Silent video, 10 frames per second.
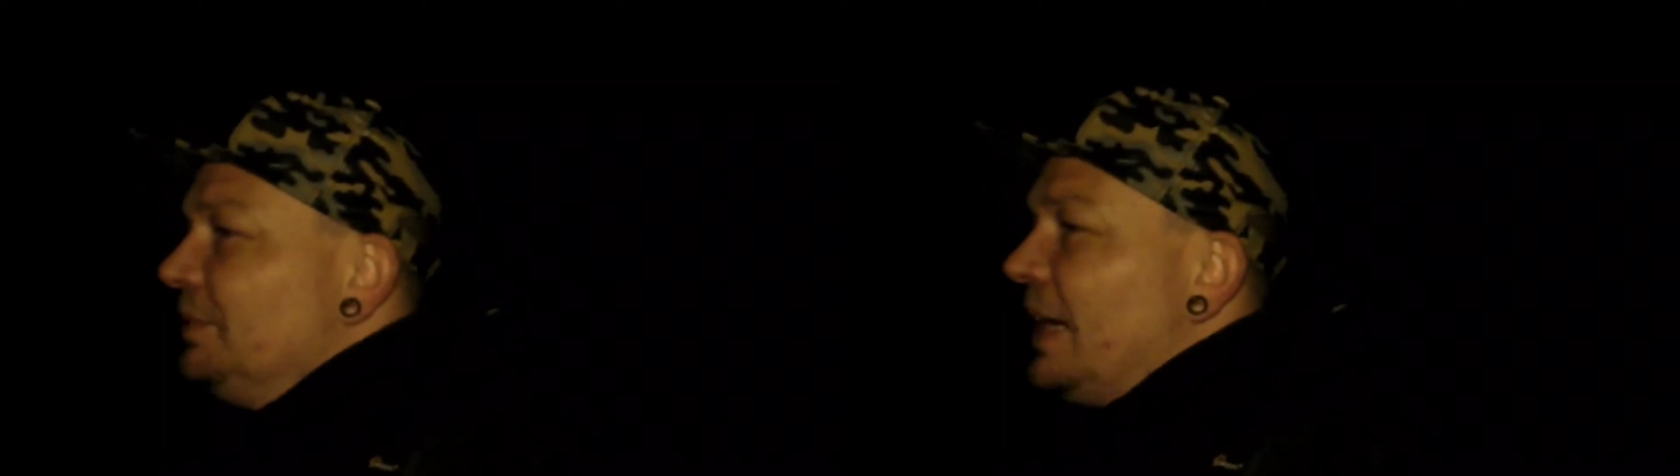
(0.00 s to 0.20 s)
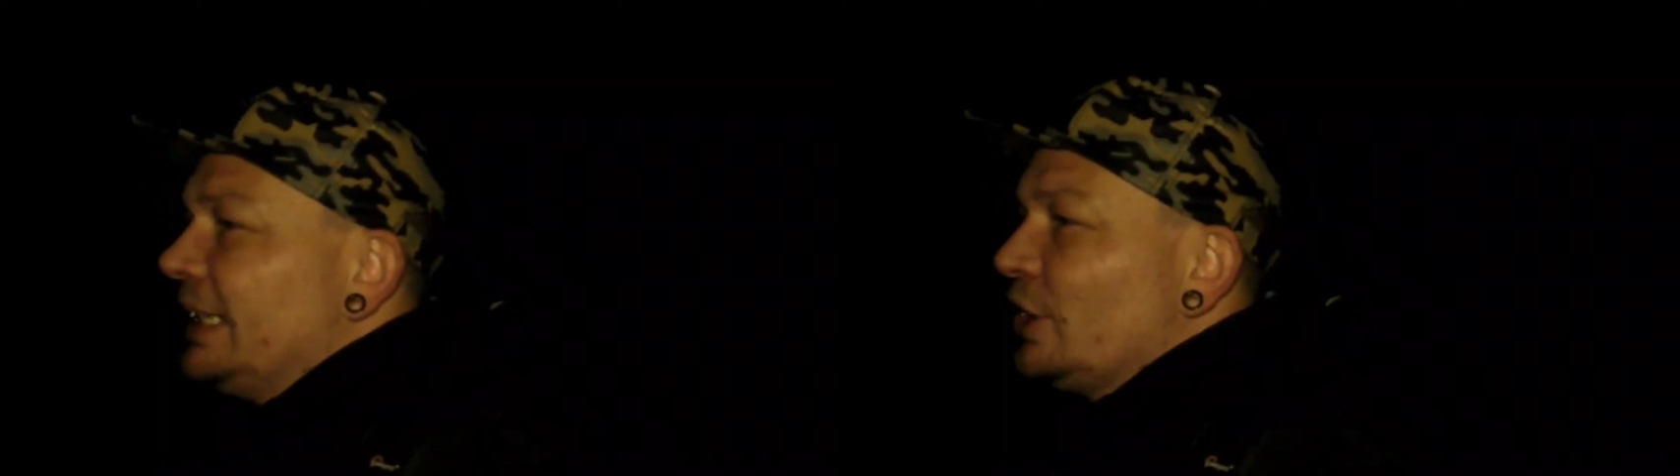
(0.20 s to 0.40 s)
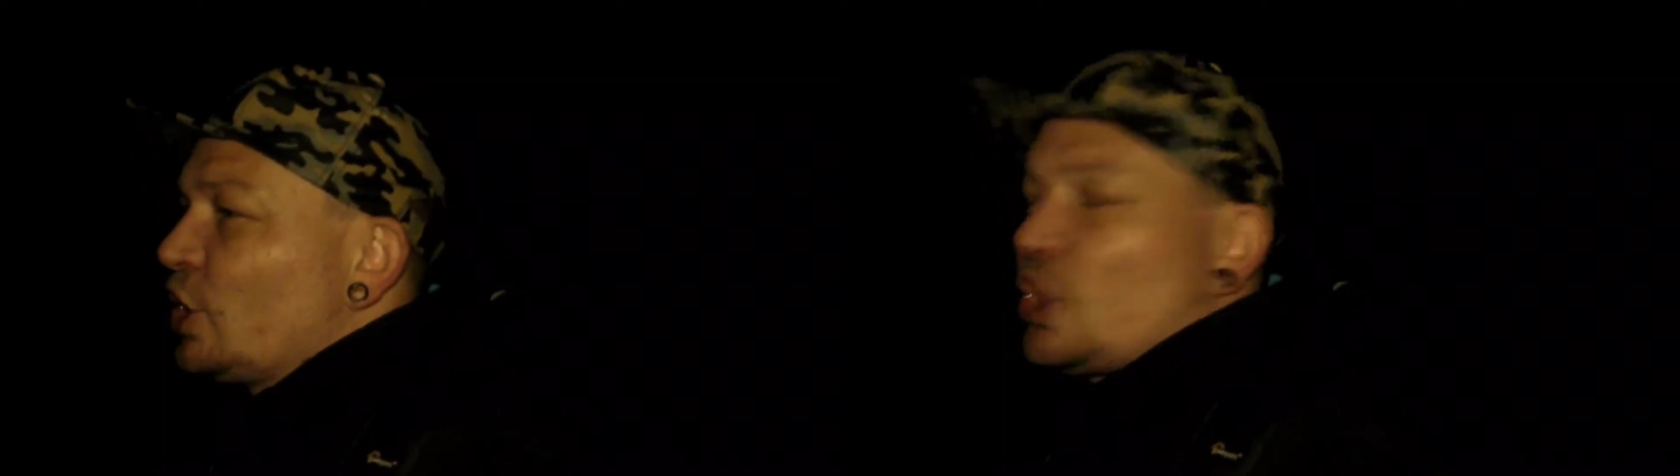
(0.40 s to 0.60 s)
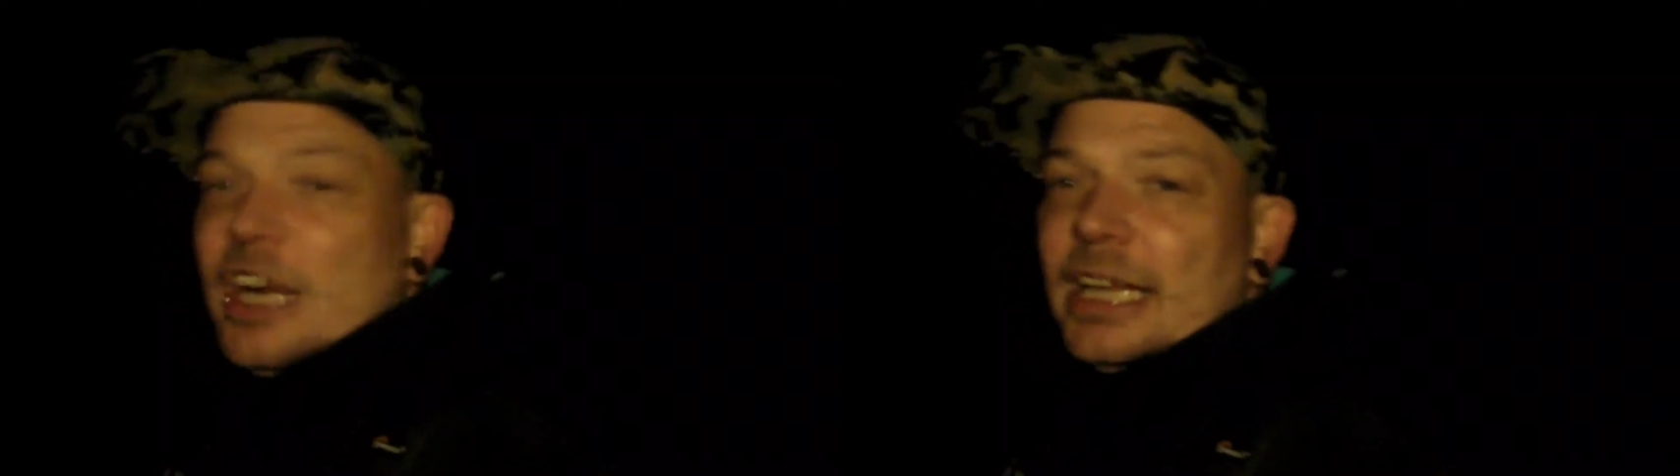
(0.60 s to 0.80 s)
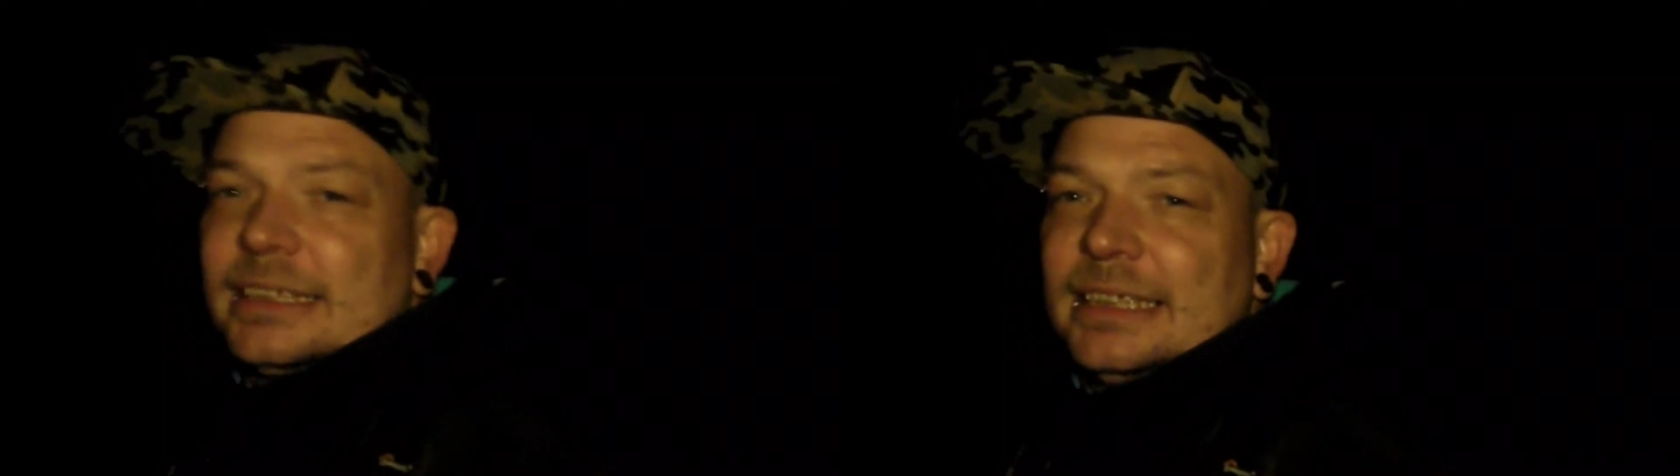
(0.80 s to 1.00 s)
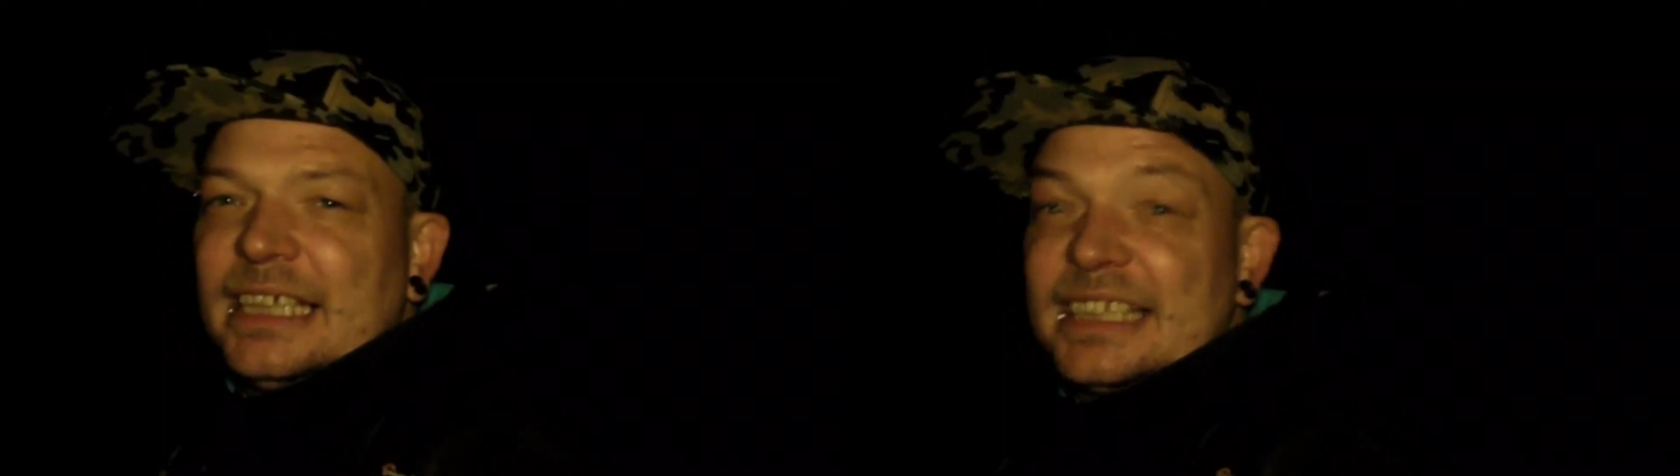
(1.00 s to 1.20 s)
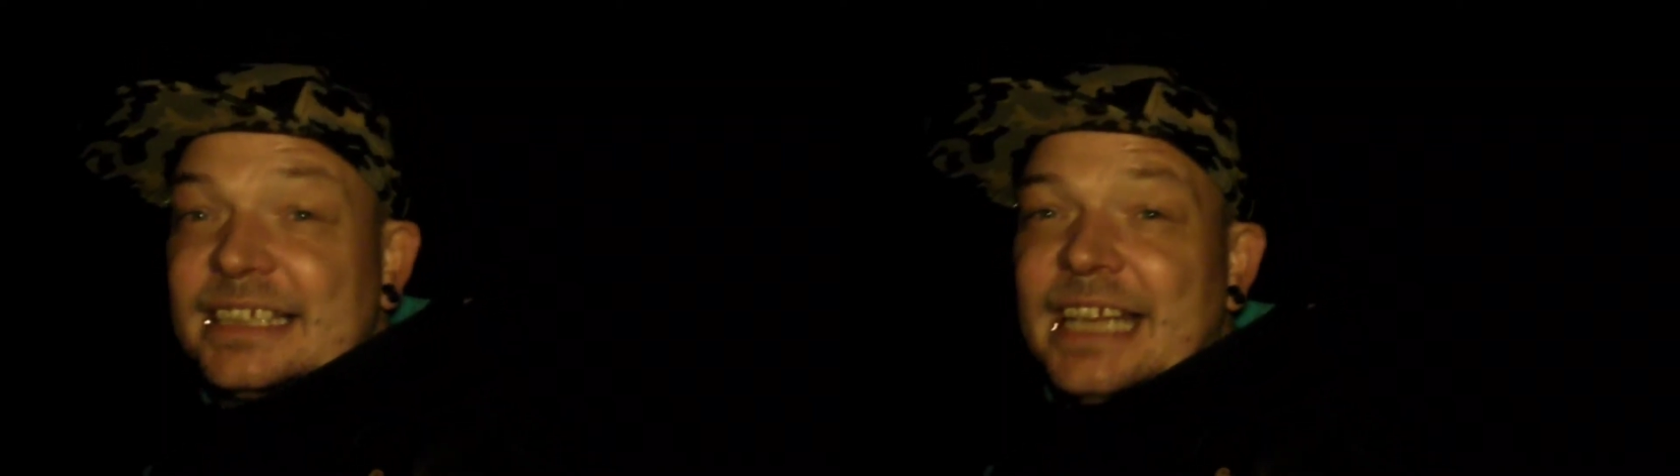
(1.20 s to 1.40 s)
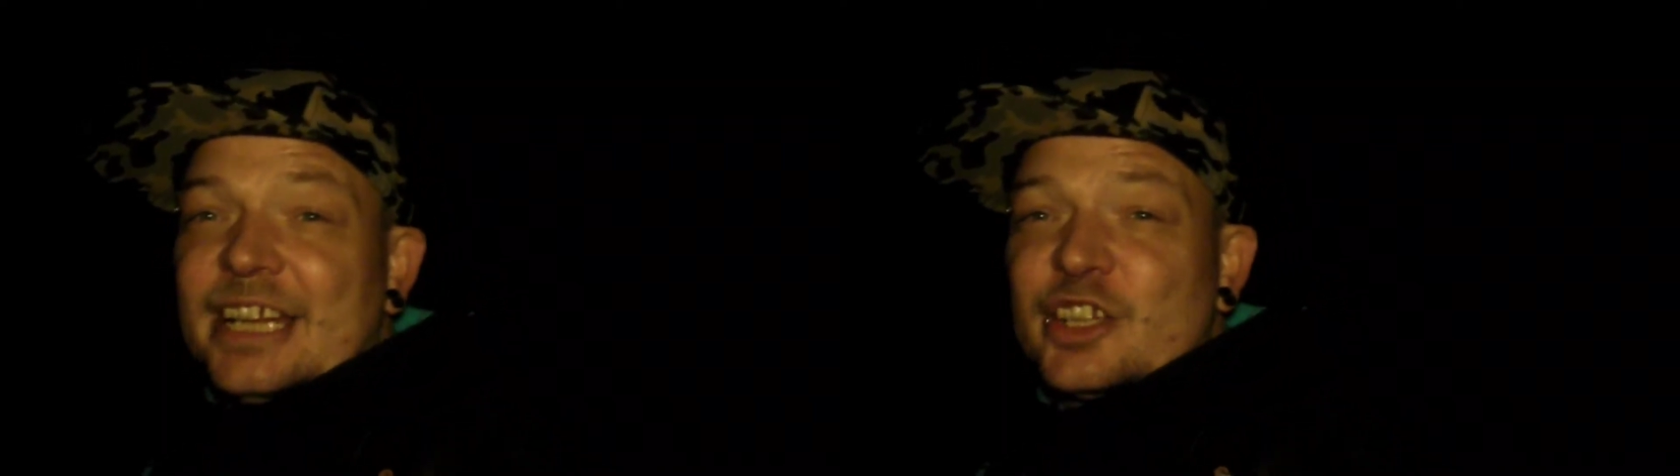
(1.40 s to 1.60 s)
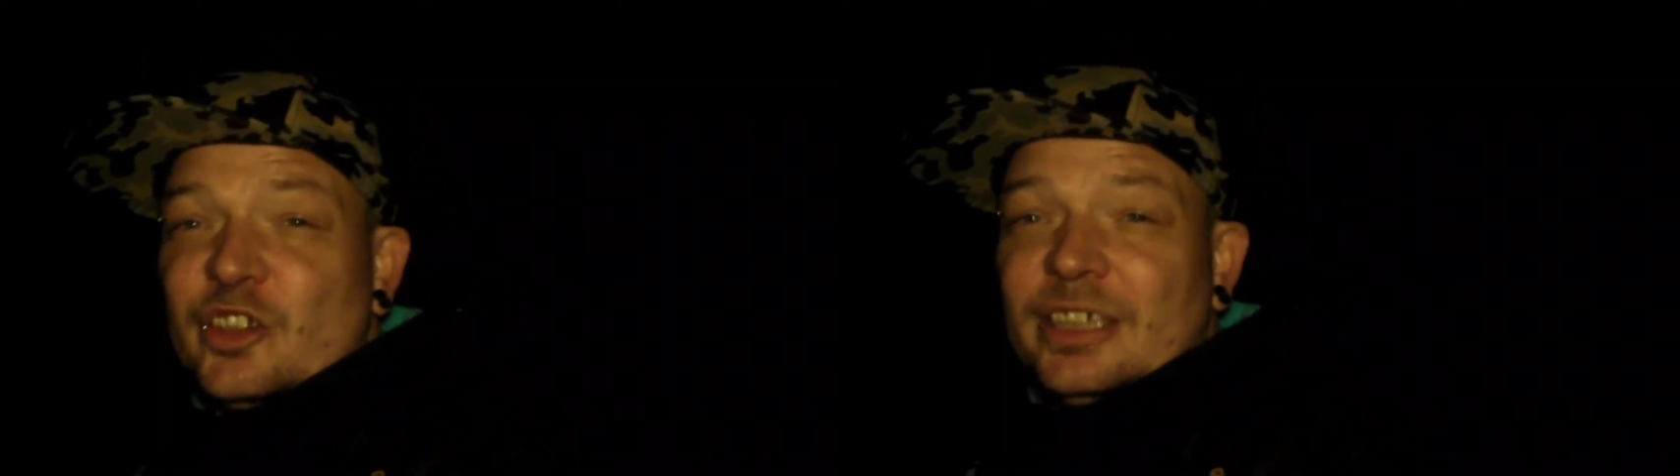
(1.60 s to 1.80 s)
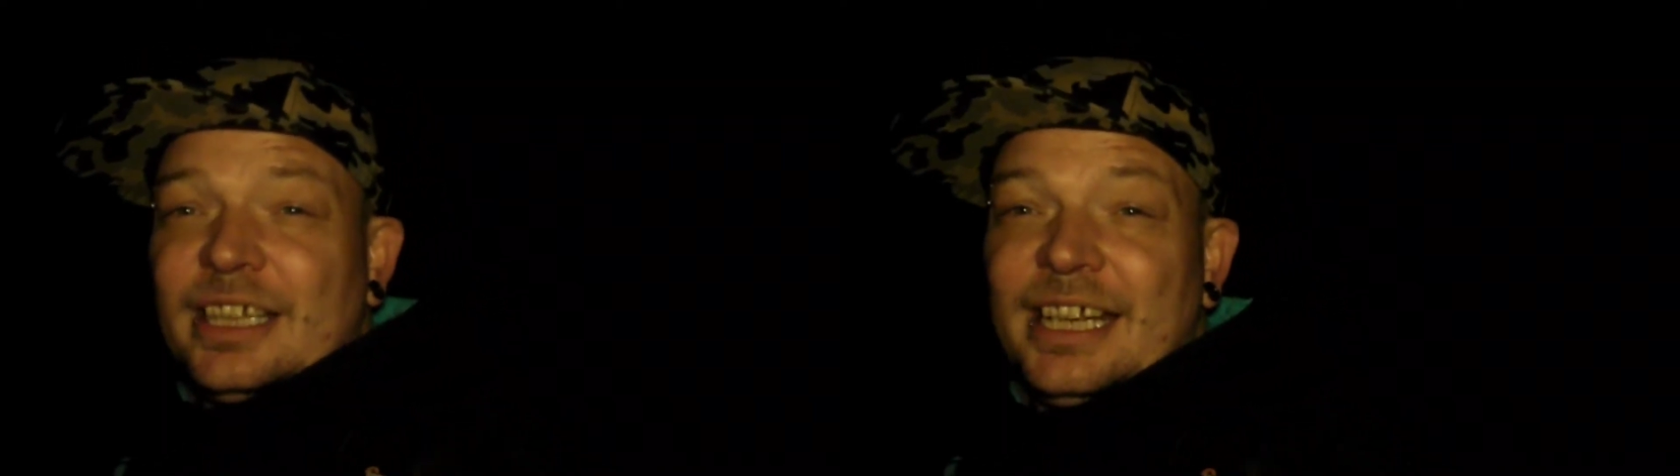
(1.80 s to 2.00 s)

weiter starten. Das ist echt schon,